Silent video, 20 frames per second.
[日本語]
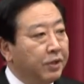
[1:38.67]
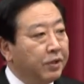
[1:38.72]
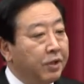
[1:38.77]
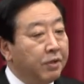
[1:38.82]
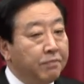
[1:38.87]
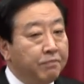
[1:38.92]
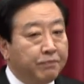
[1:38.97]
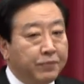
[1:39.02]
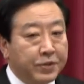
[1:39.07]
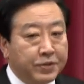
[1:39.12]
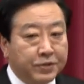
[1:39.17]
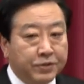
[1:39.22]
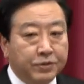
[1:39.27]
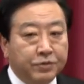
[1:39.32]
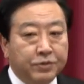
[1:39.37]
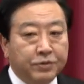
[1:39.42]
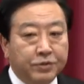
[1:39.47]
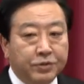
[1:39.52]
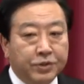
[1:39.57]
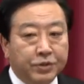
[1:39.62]
原
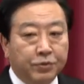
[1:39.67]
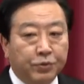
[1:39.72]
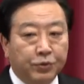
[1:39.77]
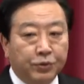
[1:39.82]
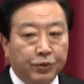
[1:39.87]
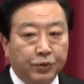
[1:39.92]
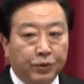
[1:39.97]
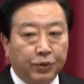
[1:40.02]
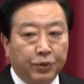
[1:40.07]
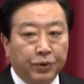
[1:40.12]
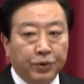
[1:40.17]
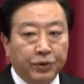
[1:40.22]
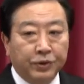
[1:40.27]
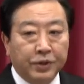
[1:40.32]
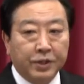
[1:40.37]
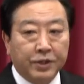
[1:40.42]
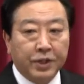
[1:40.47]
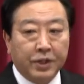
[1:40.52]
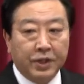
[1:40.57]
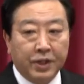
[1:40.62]
発事故との
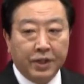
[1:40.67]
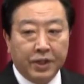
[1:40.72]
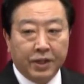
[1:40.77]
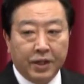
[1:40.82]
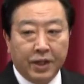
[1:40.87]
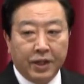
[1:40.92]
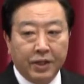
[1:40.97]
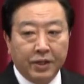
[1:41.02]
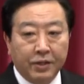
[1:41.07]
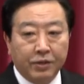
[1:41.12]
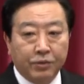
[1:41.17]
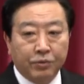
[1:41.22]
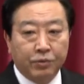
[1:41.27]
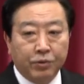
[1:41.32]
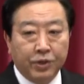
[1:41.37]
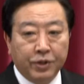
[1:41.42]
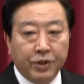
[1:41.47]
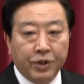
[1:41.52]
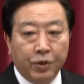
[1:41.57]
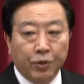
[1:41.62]
戦いが
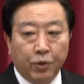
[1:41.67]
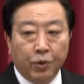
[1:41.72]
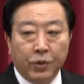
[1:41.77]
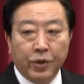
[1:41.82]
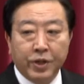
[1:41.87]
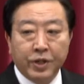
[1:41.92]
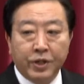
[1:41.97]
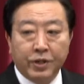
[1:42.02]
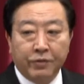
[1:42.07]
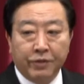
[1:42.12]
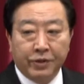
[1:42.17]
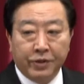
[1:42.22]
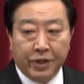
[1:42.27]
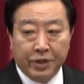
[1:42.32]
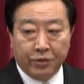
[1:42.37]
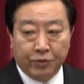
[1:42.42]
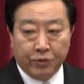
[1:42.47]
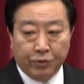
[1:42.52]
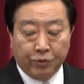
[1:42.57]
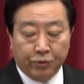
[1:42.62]
これで終わりでは
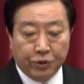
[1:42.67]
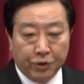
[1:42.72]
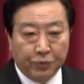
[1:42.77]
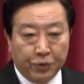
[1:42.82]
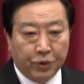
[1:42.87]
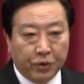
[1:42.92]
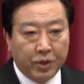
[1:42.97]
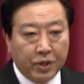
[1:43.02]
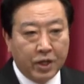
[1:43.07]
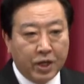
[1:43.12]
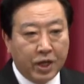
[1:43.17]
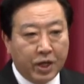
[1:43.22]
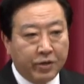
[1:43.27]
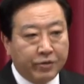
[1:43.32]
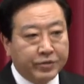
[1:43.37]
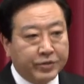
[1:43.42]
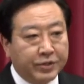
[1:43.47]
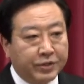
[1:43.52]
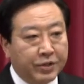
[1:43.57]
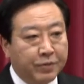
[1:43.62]
ないということも
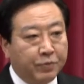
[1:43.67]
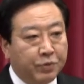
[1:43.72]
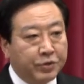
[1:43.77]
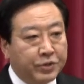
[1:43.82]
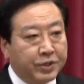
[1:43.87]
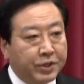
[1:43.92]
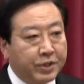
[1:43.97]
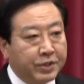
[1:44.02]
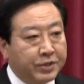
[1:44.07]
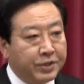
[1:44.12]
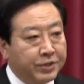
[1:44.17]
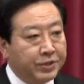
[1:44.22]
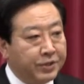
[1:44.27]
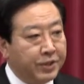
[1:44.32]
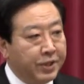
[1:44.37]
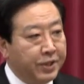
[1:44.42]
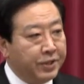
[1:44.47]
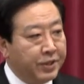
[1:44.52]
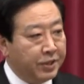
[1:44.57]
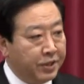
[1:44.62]
併せて申し上げさせ
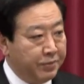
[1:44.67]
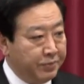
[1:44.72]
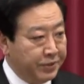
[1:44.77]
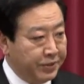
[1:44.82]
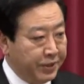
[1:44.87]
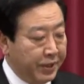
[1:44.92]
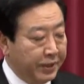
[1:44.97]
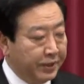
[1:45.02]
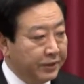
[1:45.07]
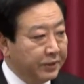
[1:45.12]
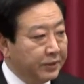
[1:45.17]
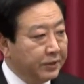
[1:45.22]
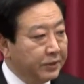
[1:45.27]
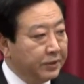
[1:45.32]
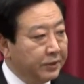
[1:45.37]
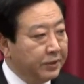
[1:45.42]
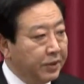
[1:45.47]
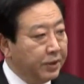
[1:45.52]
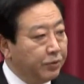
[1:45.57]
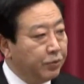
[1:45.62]
ていただきました。
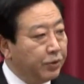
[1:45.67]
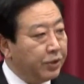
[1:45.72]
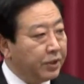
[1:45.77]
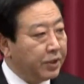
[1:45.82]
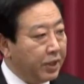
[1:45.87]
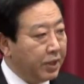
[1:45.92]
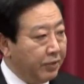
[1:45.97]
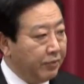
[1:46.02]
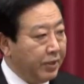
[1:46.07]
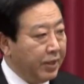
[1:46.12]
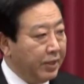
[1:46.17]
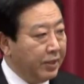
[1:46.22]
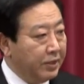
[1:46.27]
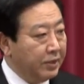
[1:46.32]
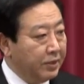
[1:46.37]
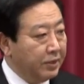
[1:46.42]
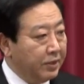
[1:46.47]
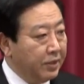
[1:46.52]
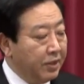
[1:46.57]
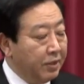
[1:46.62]
これからは
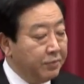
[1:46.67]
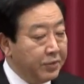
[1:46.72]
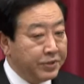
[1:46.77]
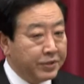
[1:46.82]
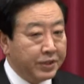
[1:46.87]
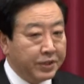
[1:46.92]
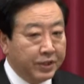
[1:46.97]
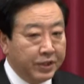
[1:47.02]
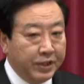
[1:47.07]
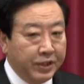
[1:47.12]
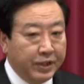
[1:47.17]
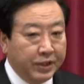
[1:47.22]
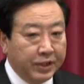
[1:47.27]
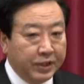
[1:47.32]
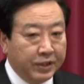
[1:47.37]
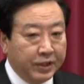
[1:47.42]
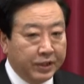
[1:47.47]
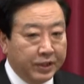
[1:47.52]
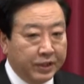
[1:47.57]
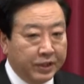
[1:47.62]
まさに
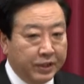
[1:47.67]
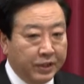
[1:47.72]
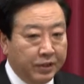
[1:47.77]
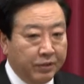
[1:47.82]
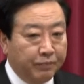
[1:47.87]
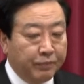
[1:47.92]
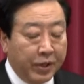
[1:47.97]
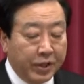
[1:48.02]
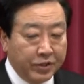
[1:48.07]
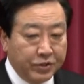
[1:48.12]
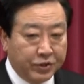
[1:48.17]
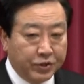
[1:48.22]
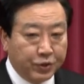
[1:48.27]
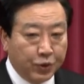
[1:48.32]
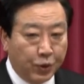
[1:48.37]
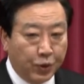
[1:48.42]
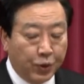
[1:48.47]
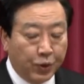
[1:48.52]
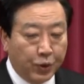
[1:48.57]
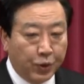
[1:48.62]
賠
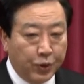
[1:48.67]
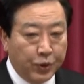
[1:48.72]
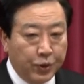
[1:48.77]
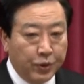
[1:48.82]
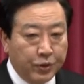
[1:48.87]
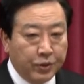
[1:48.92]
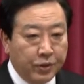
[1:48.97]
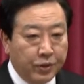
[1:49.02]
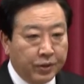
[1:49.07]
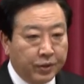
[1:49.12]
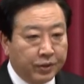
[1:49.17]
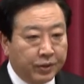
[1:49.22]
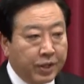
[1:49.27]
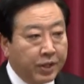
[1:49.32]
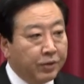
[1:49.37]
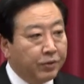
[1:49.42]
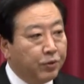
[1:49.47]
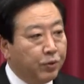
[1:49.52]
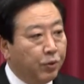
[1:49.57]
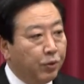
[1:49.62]
償、
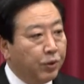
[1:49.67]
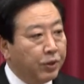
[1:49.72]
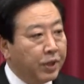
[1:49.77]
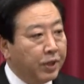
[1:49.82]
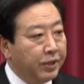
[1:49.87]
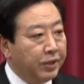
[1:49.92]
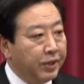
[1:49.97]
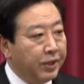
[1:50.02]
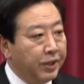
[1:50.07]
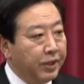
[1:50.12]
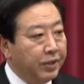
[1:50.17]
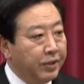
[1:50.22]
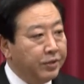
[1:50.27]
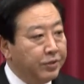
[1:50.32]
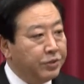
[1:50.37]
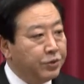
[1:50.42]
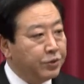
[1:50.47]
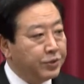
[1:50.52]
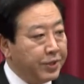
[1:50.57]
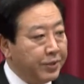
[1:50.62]
健康管理、
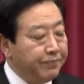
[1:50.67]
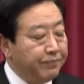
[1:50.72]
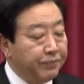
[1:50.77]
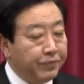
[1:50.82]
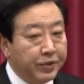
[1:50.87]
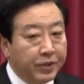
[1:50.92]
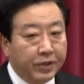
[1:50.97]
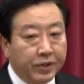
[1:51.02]
除染、